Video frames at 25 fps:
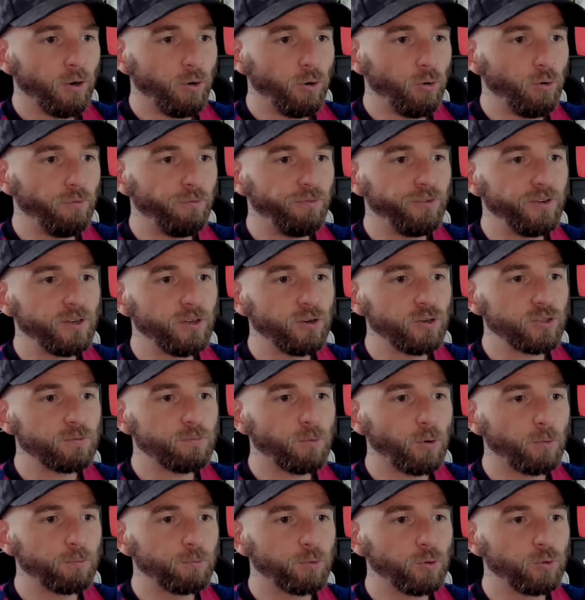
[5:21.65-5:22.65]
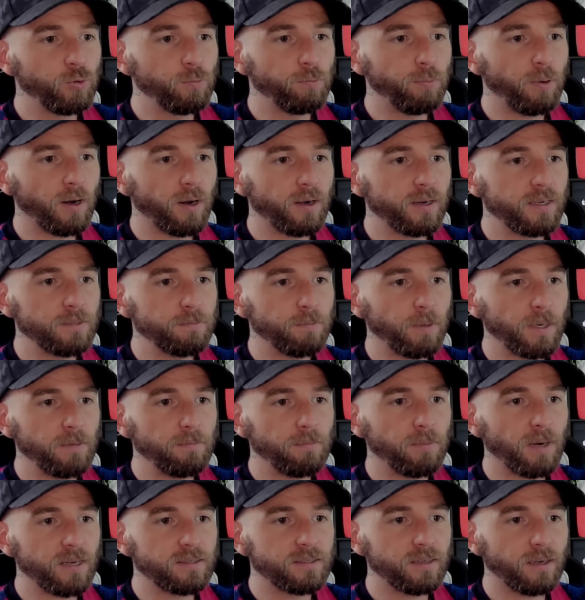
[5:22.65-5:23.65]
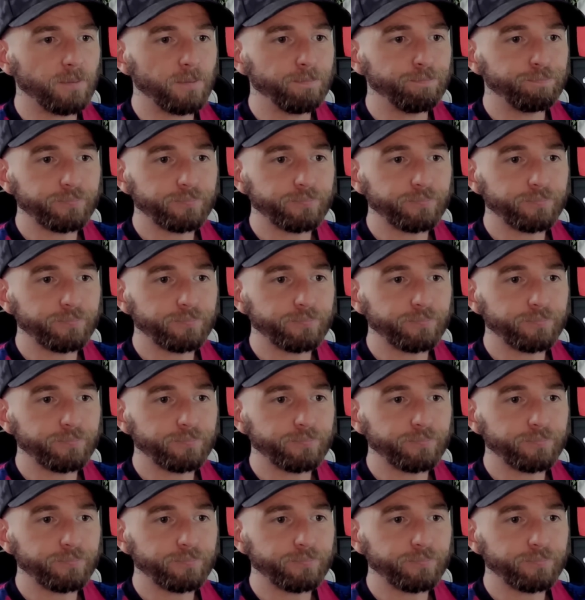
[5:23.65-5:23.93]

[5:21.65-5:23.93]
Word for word: Le financement obtenu par l'Espagne Barça